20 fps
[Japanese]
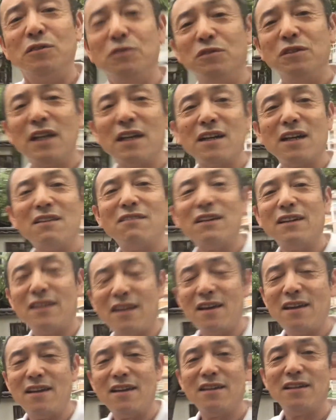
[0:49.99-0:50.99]
裏側
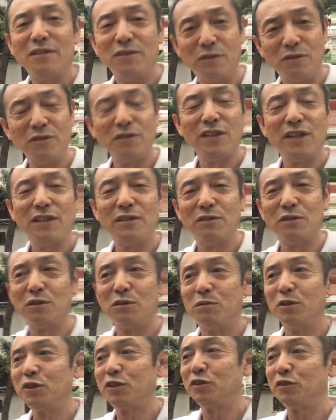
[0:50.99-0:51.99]
ね、本殿の方
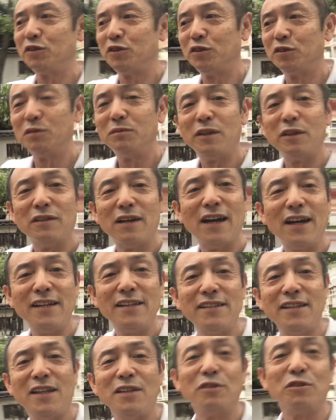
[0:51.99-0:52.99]
もちろん正面の
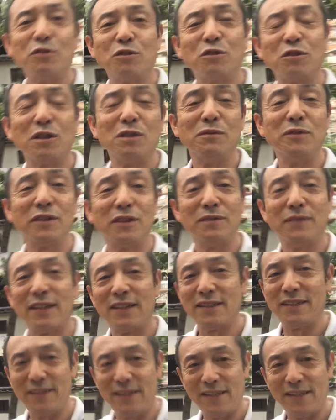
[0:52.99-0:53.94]
拝殿のところも素晴らし